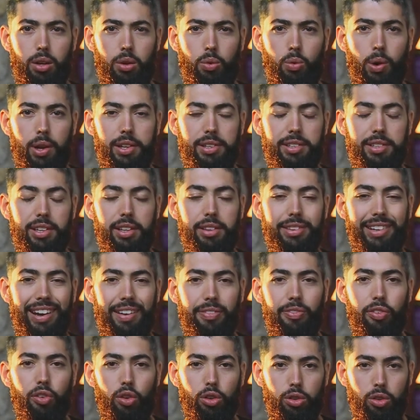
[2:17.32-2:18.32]
cuál es el
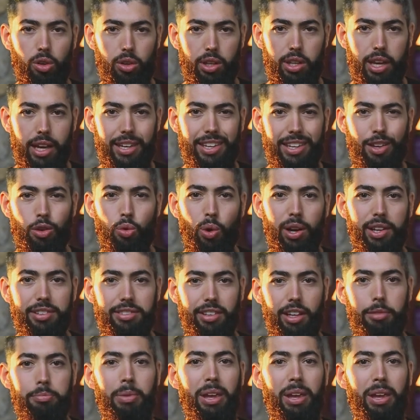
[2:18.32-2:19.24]
trasfondo que hay cuál es el